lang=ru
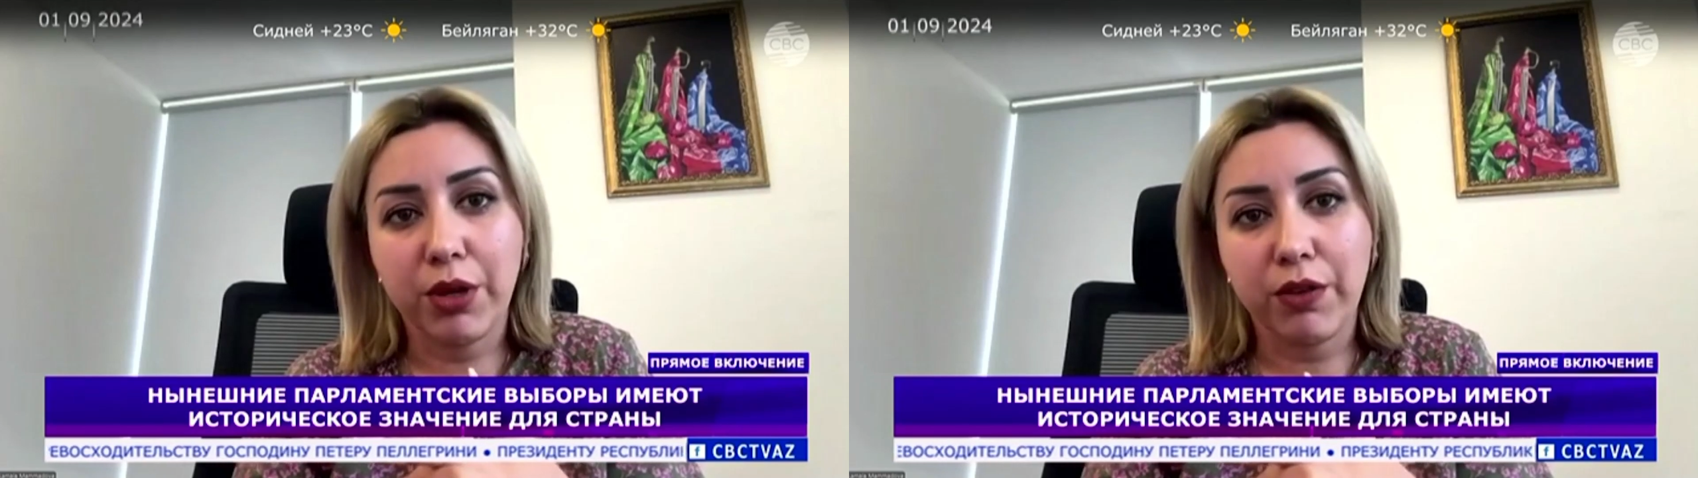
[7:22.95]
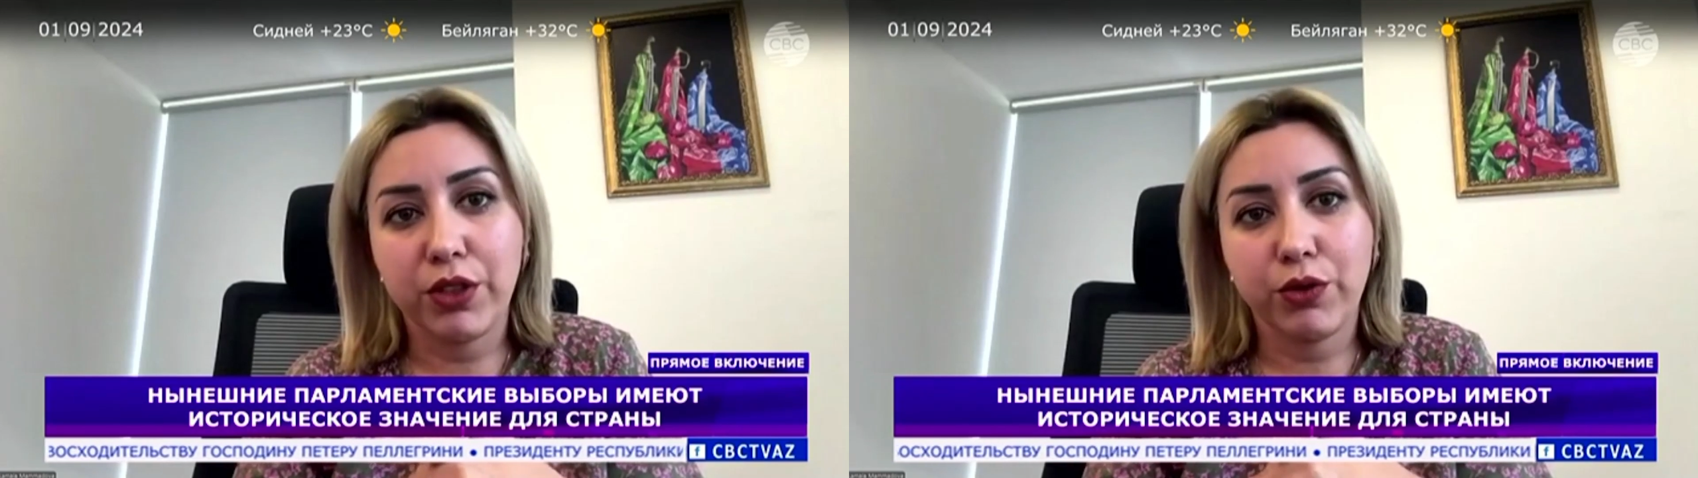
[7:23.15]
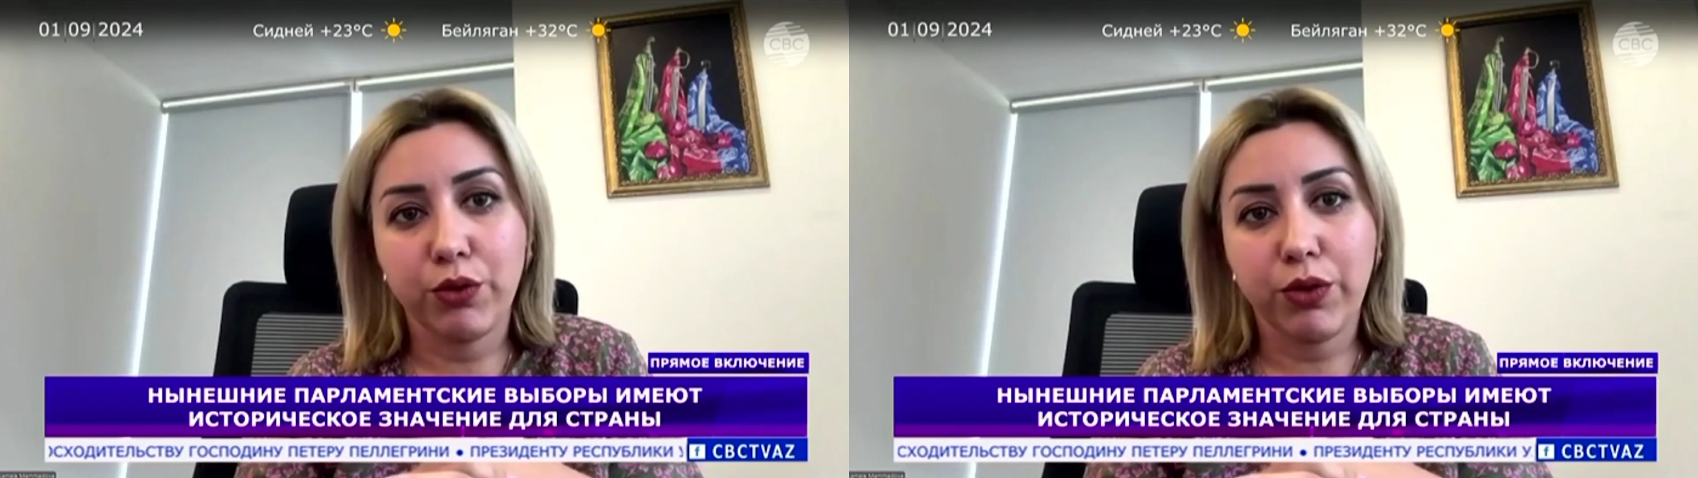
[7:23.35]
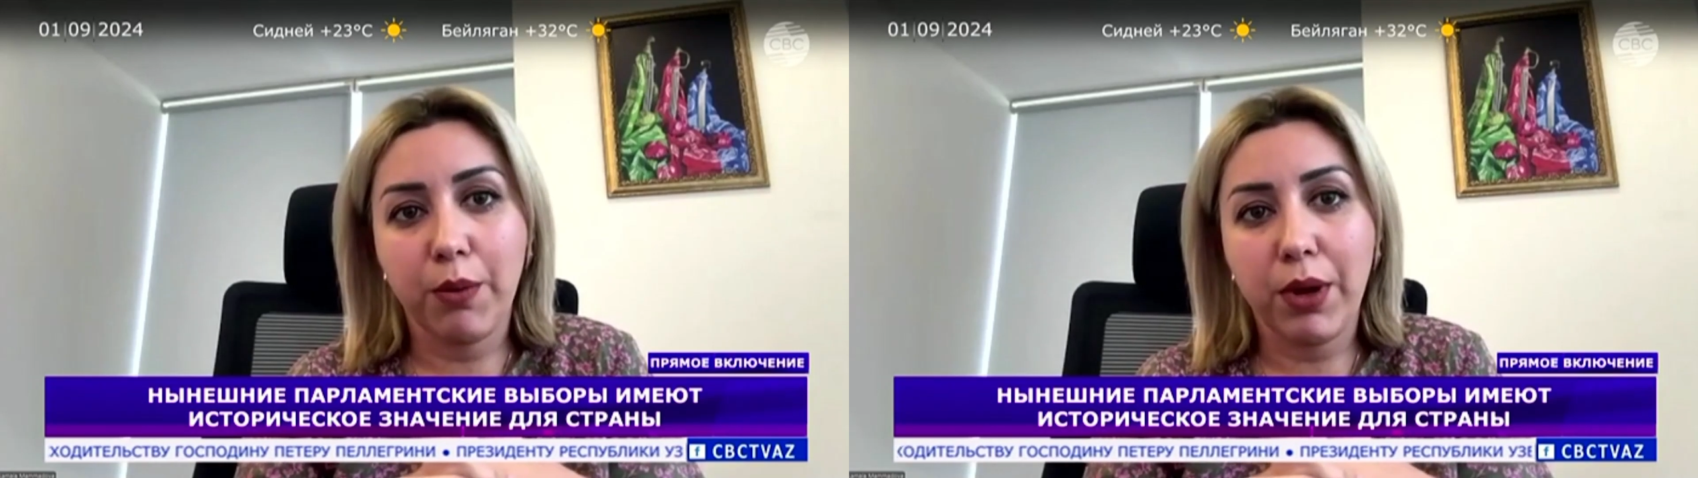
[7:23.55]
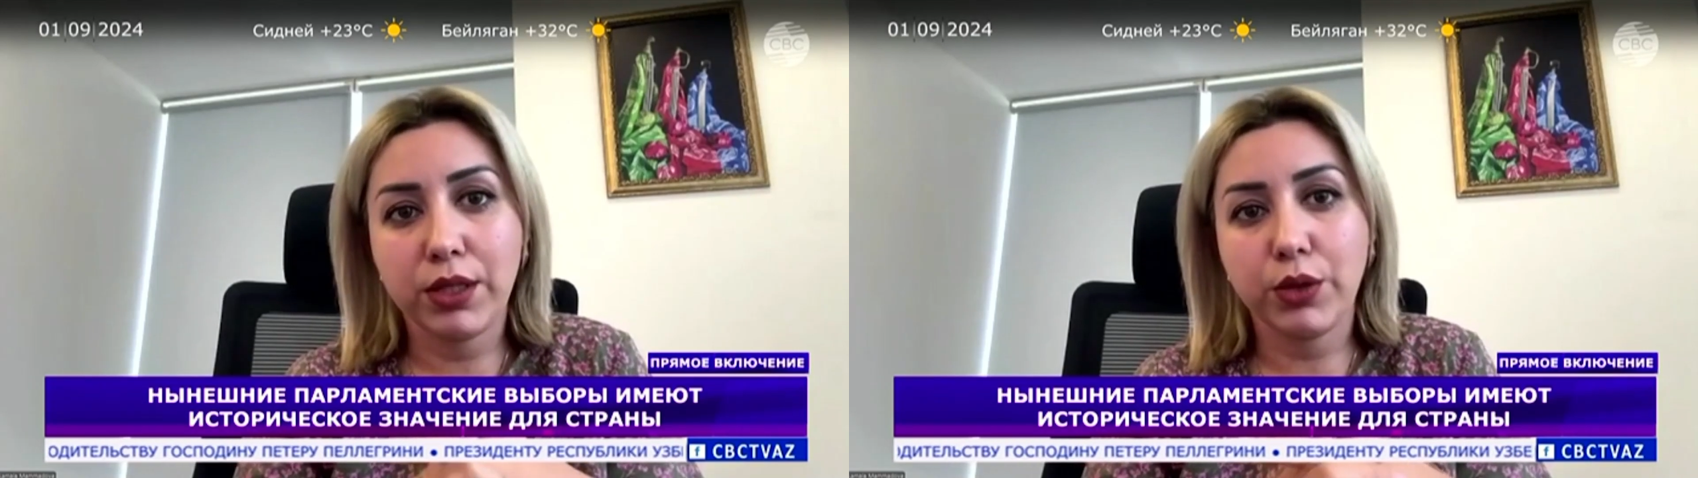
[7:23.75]
неправдивую
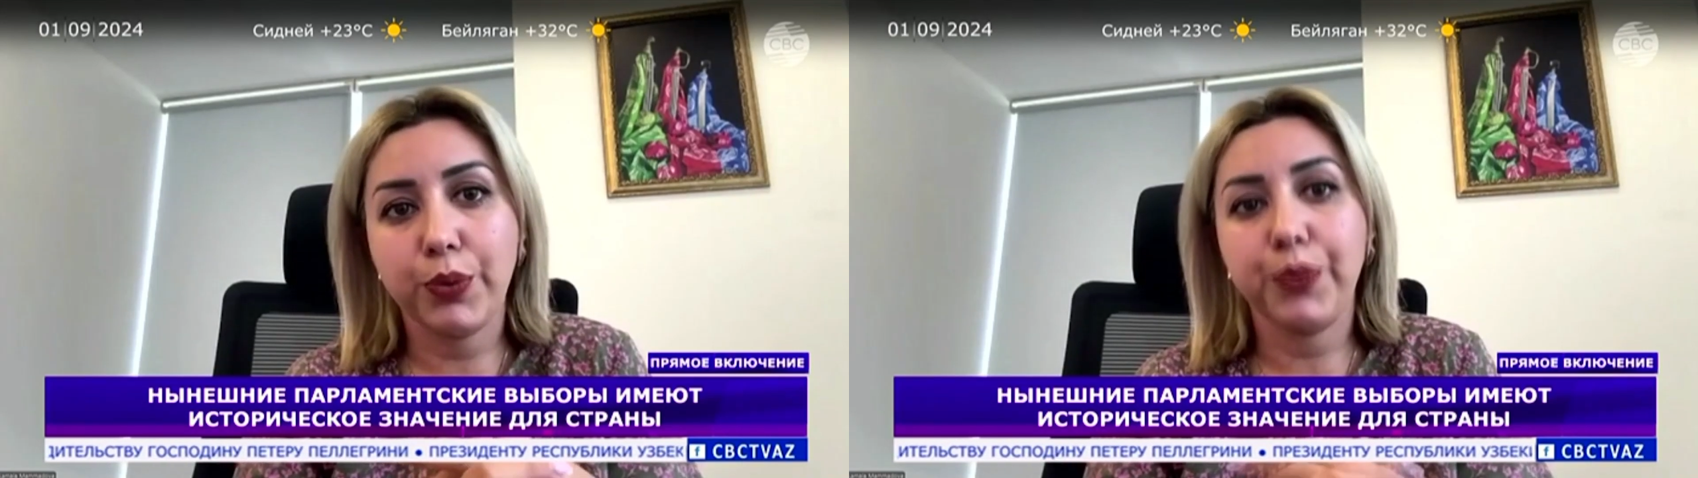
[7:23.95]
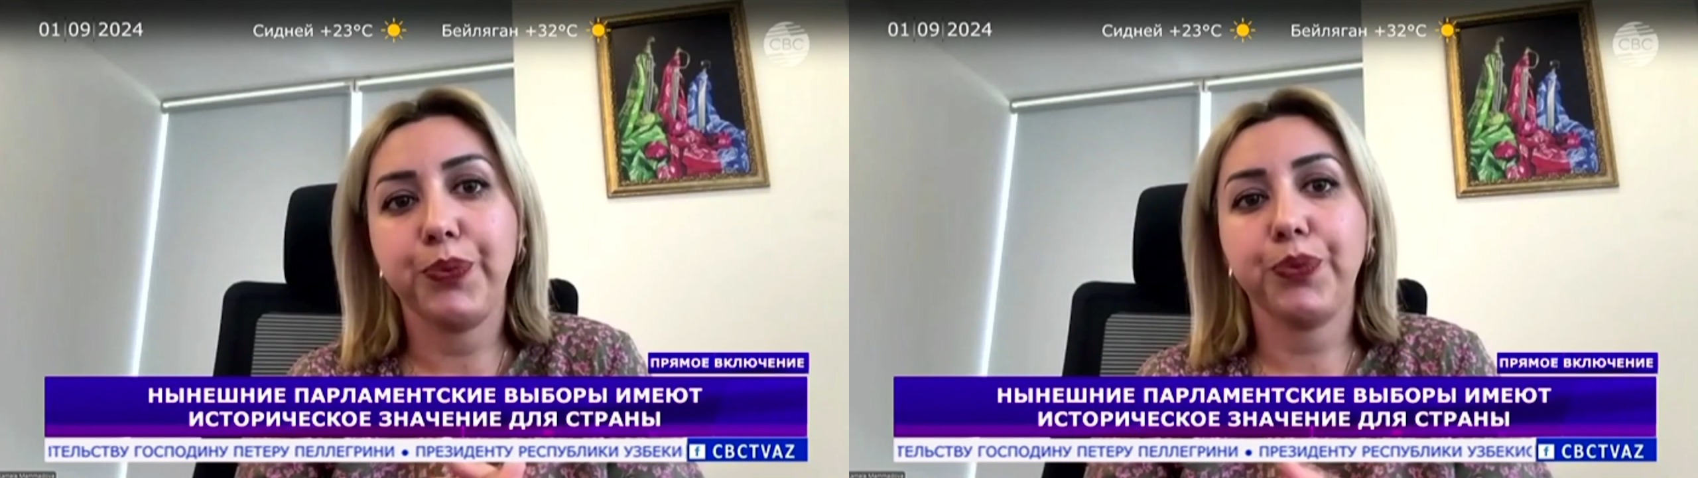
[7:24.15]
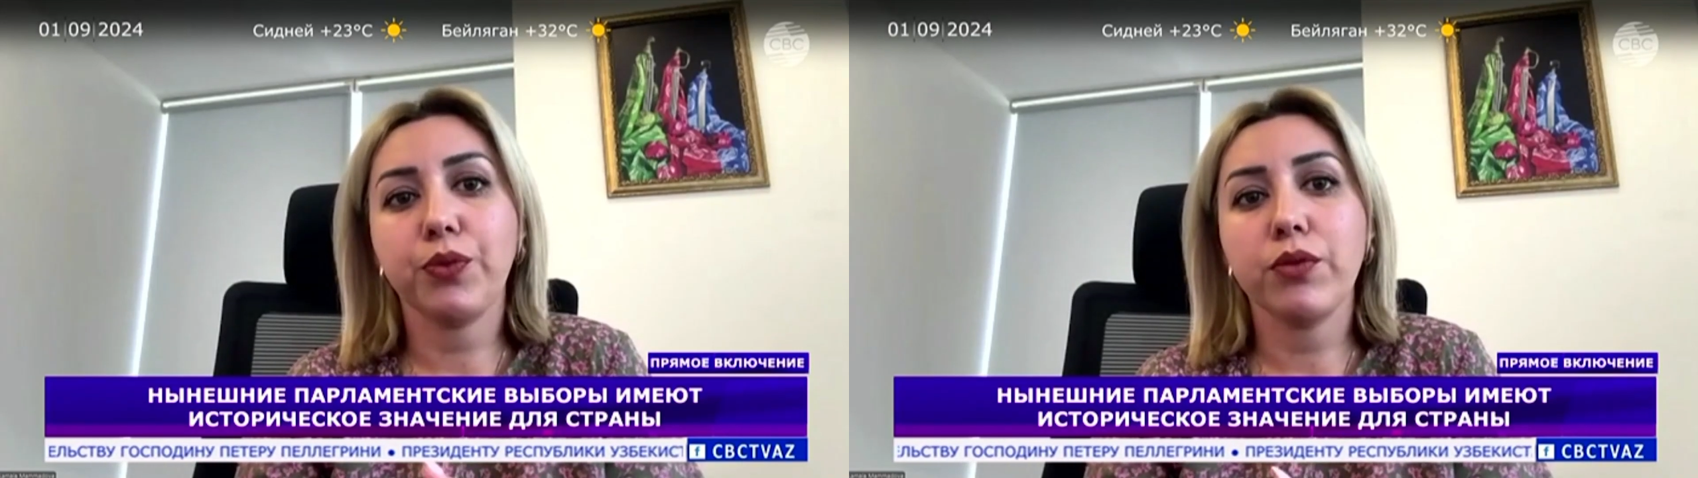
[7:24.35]
информацию.